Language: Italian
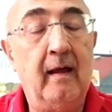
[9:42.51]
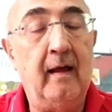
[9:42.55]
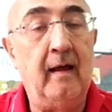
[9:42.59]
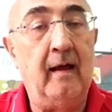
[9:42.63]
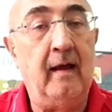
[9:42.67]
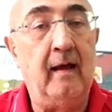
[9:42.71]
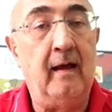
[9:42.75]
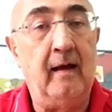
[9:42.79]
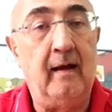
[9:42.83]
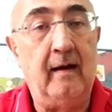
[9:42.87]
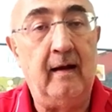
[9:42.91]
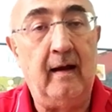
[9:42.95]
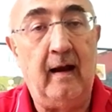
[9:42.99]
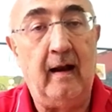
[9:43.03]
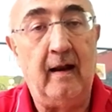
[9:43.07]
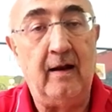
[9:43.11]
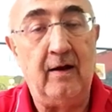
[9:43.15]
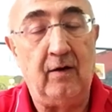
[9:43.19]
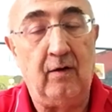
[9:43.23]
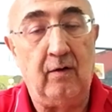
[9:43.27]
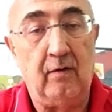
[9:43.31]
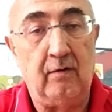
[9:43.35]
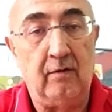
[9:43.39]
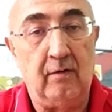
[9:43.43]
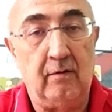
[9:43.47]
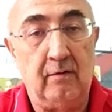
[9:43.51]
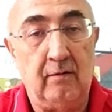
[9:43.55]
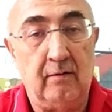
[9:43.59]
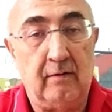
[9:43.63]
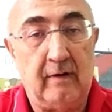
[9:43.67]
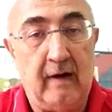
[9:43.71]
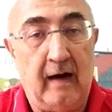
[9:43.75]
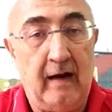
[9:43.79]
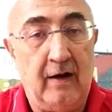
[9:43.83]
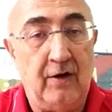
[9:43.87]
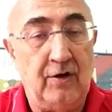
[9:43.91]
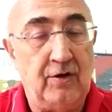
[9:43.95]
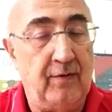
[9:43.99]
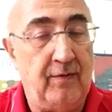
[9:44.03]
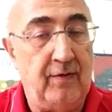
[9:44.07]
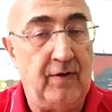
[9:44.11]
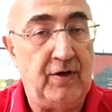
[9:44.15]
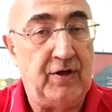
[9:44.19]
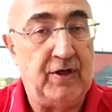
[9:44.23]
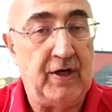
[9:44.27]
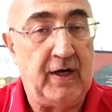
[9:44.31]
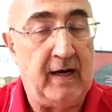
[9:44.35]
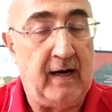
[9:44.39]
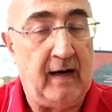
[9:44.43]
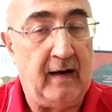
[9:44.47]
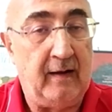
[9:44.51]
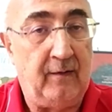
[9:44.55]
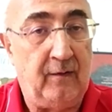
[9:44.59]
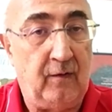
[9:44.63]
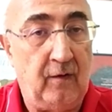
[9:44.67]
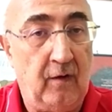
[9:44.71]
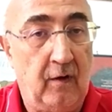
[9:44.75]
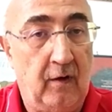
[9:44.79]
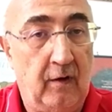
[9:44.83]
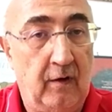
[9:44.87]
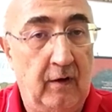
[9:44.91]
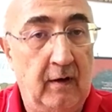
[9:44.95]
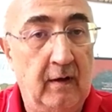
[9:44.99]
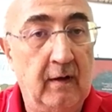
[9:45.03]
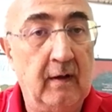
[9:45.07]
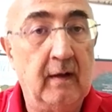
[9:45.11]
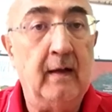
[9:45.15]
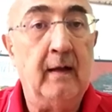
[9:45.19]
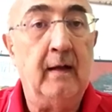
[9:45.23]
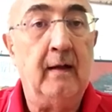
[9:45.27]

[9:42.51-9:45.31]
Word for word: eh, nelle, eh, tra le giovani generazioni.